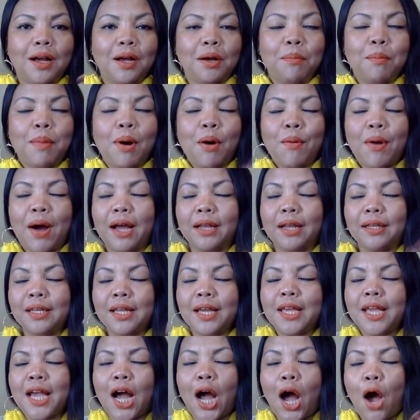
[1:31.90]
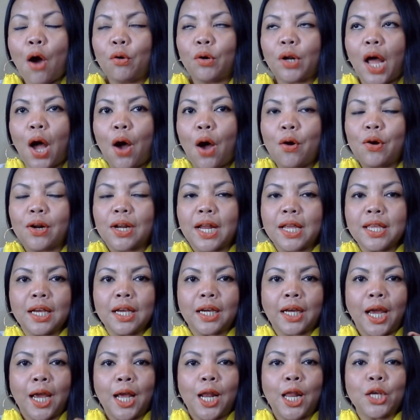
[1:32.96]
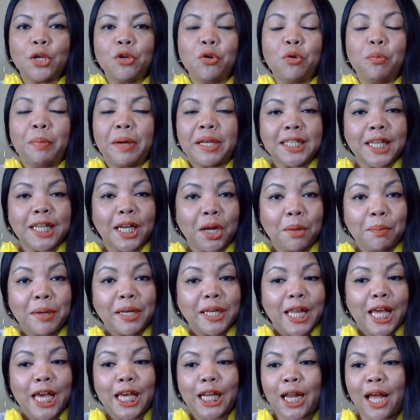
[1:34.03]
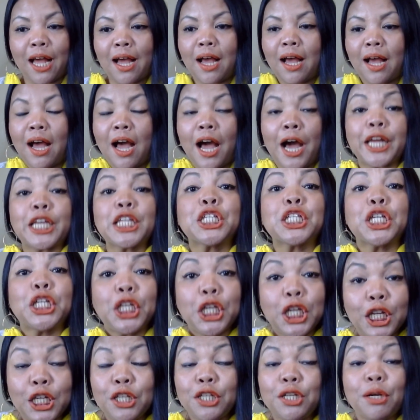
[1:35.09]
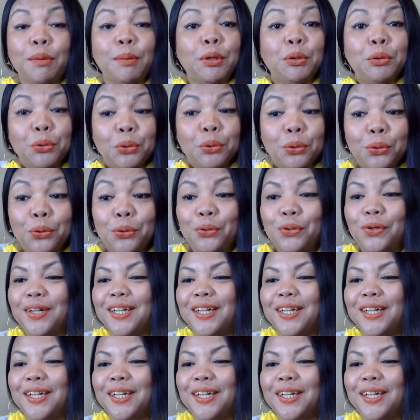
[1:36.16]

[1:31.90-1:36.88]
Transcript: bawaannya ya aura-auranya kayak lagi upacara bendera hari Senin zaman dulu